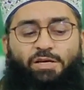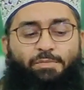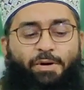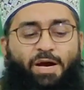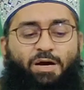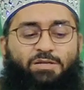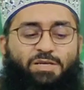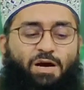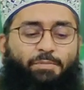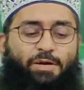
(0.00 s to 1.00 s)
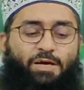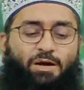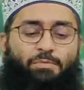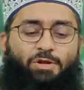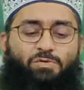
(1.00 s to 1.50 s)
ये बयान साहब
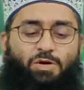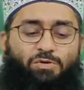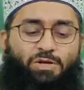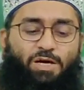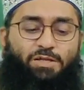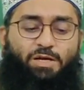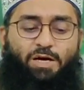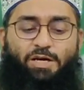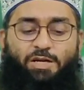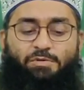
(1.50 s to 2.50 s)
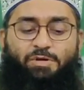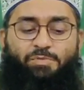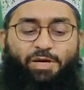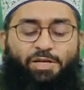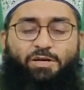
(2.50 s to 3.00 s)
कराम रजवान
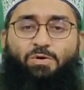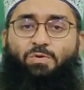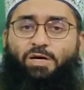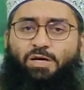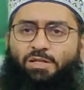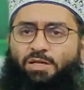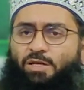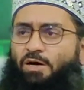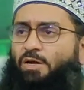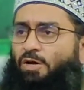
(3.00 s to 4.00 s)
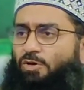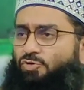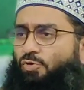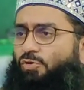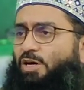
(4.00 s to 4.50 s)
तजमाइन का हुआ करता था
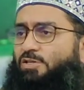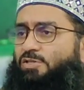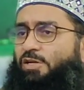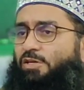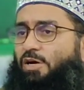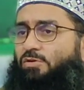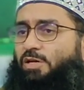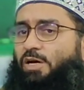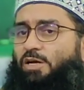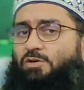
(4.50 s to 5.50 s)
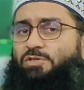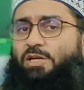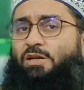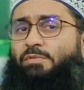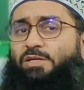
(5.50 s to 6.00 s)
रसूलुल्लाह सल्लल्लाहु अलैहि
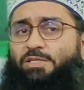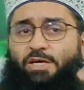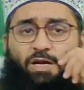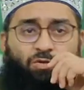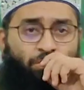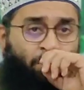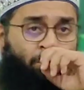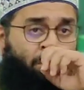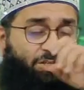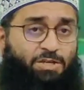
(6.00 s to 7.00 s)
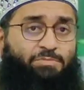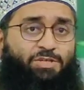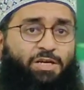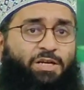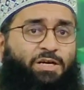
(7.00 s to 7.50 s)
वसल्लम का चेहरा तो बहुत अजीम
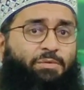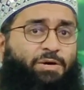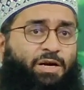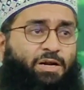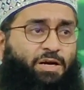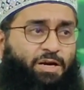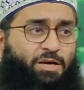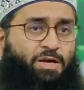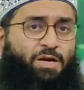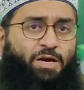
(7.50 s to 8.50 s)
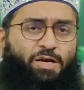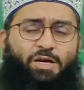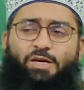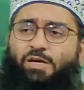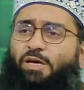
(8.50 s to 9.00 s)
चेहरे का बयान है
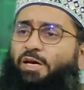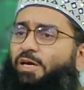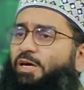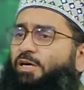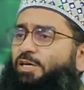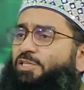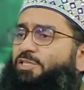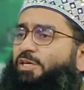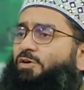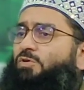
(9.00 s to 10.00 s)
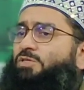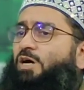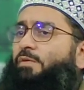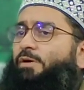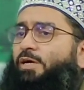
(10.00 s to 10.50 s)
एक एक हिस्से को
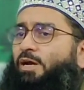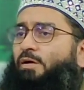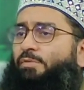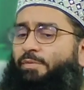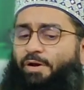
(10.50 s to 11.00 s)
साहब कराम ने